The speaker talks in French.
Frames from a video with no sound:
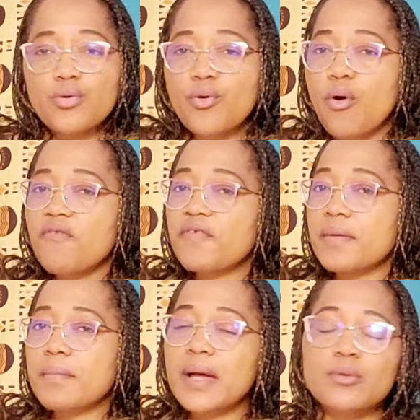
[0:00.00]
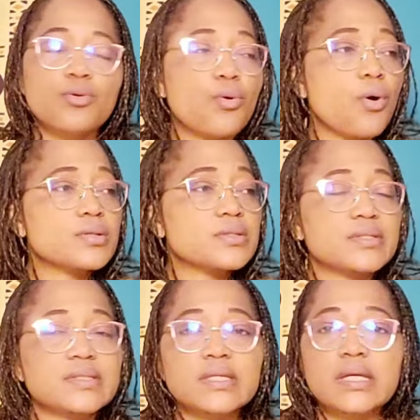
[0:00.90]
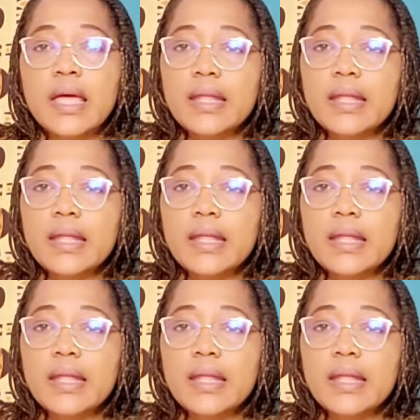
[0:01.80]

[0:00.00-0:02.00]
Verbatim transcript: Le corps fait mal, le corps ceci.